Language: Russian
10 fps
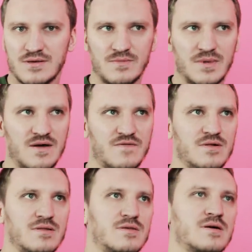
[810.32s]
Это
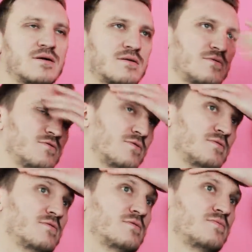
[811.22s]
Марвел. Так,
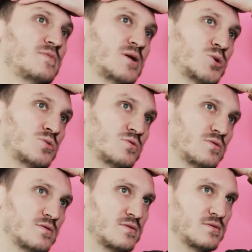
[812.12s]
ну
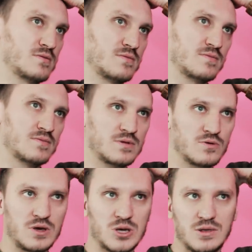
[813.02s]
хорошо.
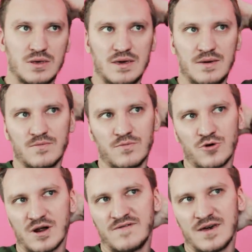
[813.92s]
Ну не, не
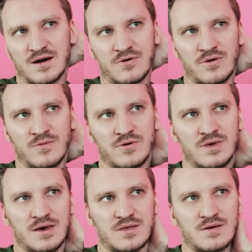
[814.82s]
муравей
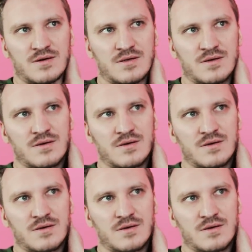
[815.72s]
какой-нибудь, нет, наверное.